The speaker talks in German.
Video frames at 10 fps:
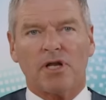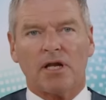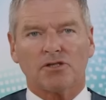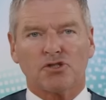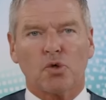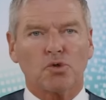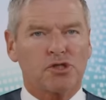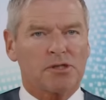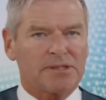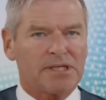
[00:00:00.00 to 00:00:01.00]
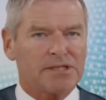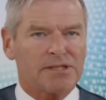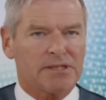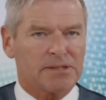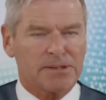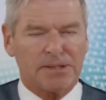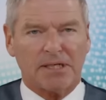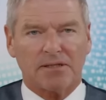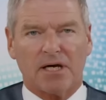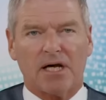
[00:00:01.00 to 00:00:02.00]
ein Social Distance
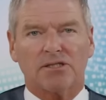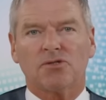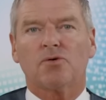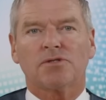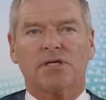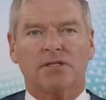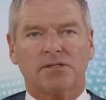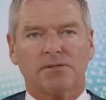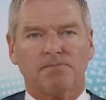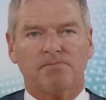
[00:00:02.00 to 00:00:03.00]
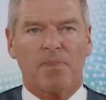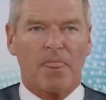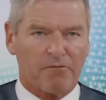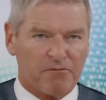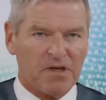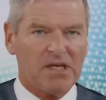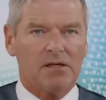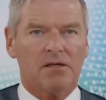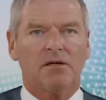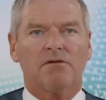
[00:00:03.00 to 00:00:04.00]
Diktat durchsetzen.
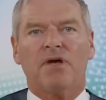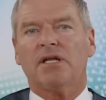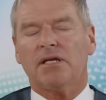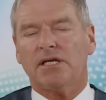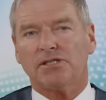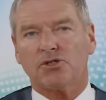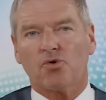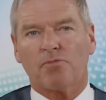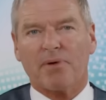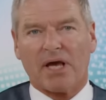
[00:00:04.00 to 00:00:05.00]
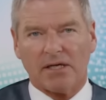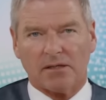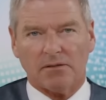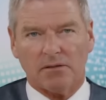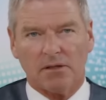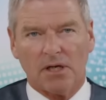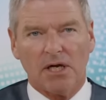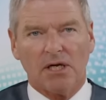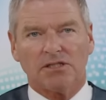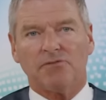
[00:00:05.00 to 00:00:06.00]
Wir werden es durchbrechen.
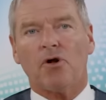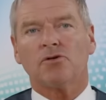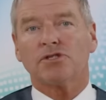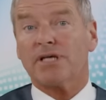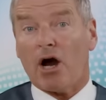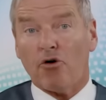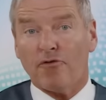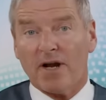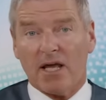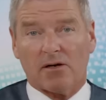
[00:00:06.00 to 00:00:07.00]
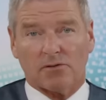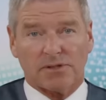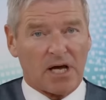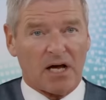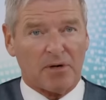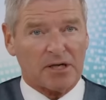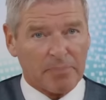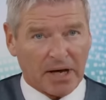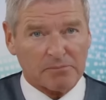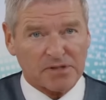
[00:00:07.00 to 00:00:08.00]
Sie wollen unsere Aufklärungsarbeit
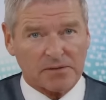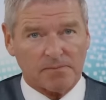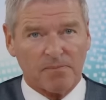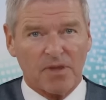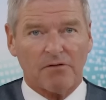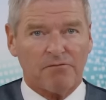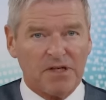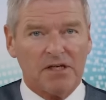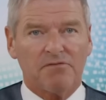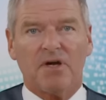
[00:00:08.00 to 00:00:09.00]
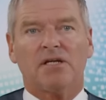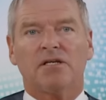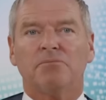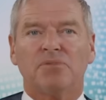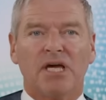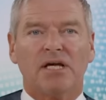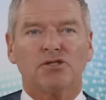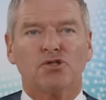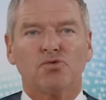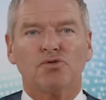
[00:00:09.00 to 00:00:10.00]
bremsen. Wir werden im
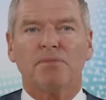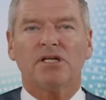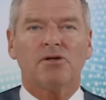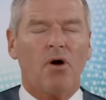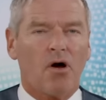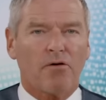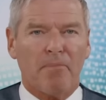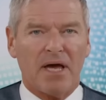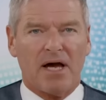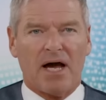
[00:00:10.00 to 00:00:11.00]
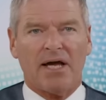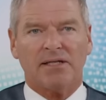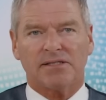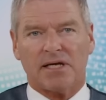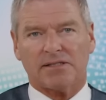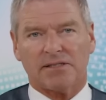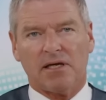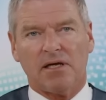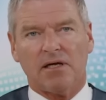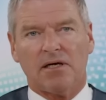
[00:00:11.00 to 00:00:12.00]
Gegenzug mit noch mehr Einsatz
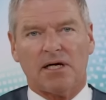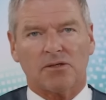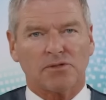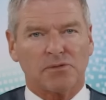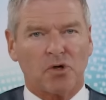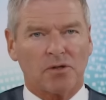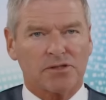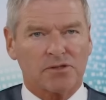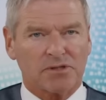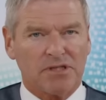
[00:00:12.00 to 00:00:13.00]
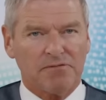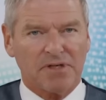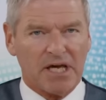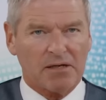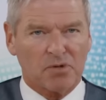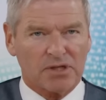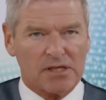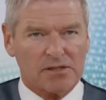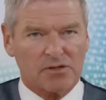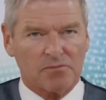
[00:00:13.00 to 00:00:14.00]
an unserem konstruktiven
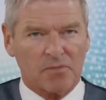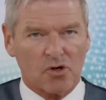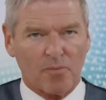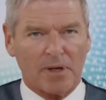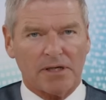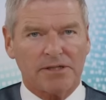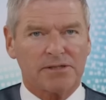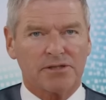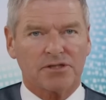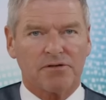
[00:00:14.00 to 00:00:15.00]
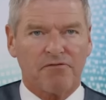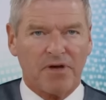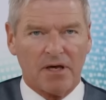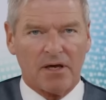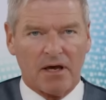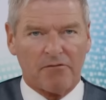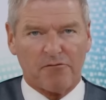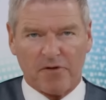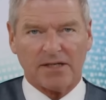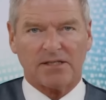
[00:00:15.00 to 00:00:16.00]
Gegenmodell zum globalistischen WEF
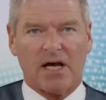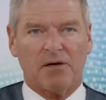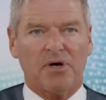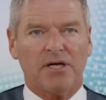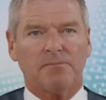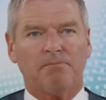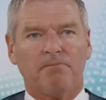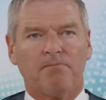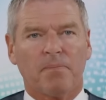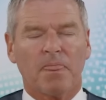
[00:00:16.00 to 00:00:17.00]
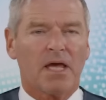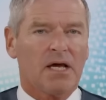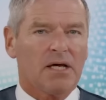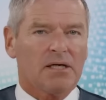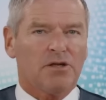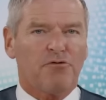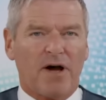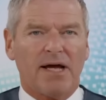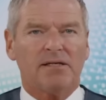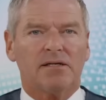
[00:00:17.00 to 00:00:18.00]
weiterarbeiten. Die
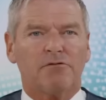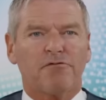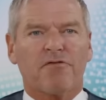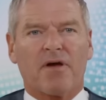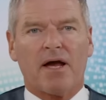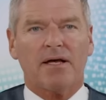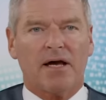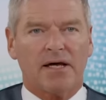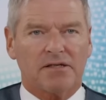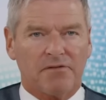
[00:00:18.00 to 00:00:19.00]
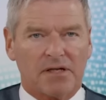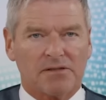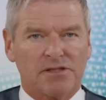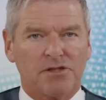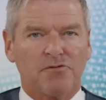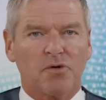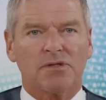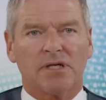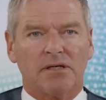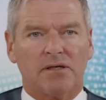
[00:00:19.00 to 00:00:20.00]
Feinde der Freiheit werden sich
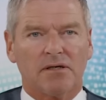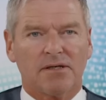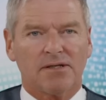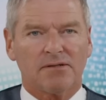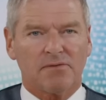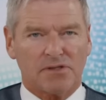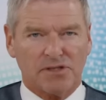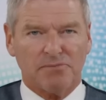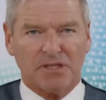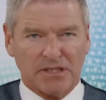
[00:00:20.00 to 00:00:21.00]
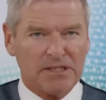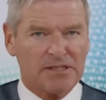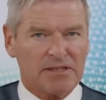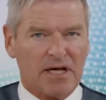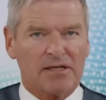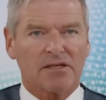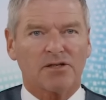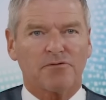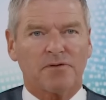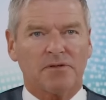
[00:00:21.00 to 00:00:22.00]
wundern, was sie mit diesen
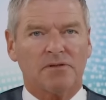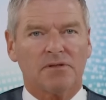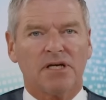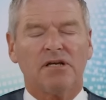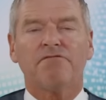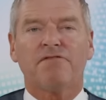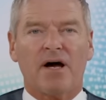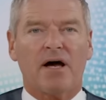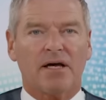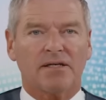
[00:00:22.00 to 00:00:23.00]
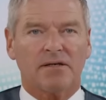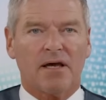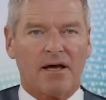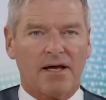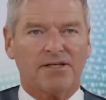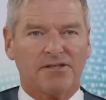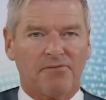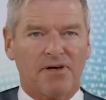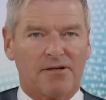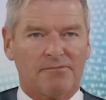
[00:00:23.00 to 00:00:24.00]
Angriffen in Wahrheit erreichen
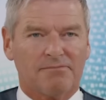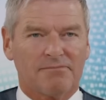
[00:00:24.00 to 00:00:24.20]
werden.